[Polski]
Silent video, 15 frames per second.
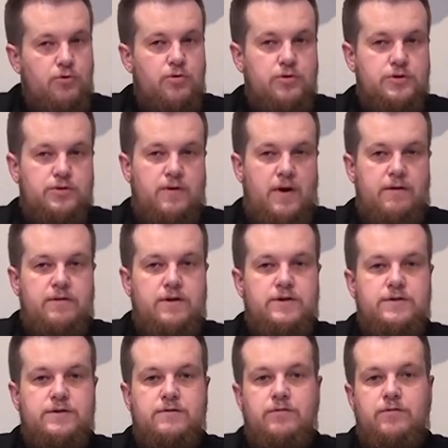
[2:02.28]

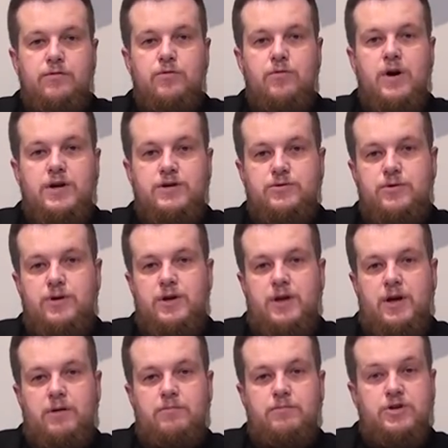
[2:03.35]
błogosławieństw ukazuje
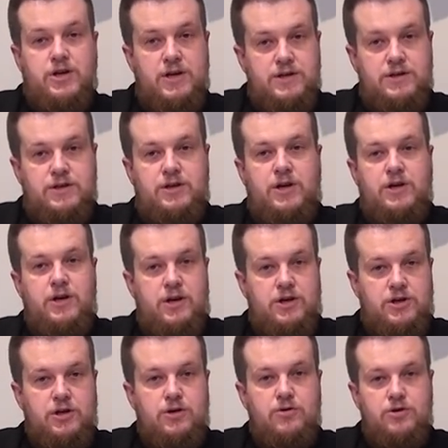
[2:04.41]
nam przestrzeń
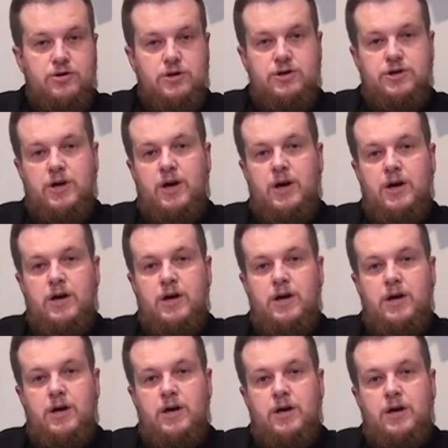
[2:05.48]
naszego życia,
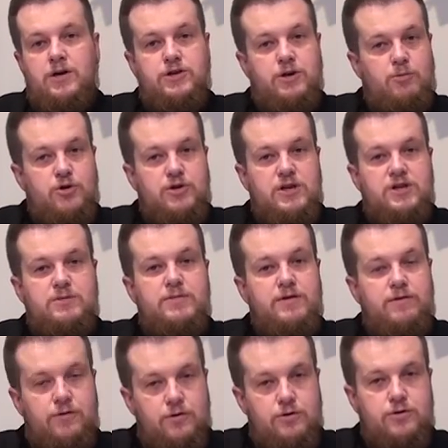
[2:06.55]
gdzie można z
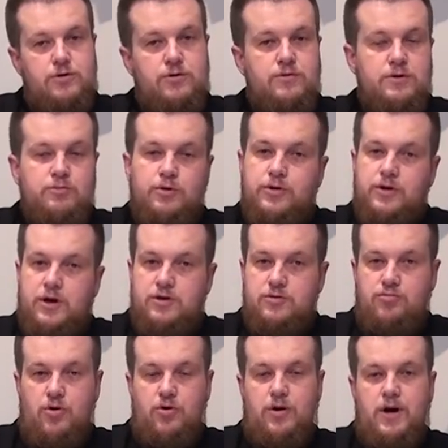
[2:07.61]
pewnością spotkać
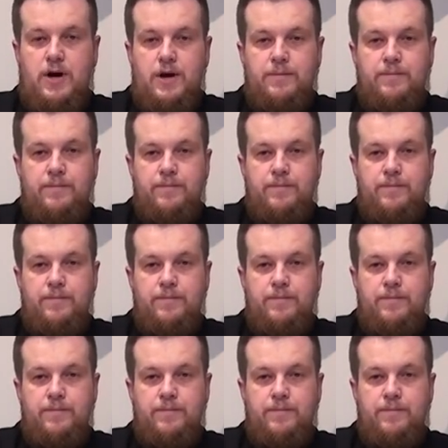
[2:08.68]
Boga.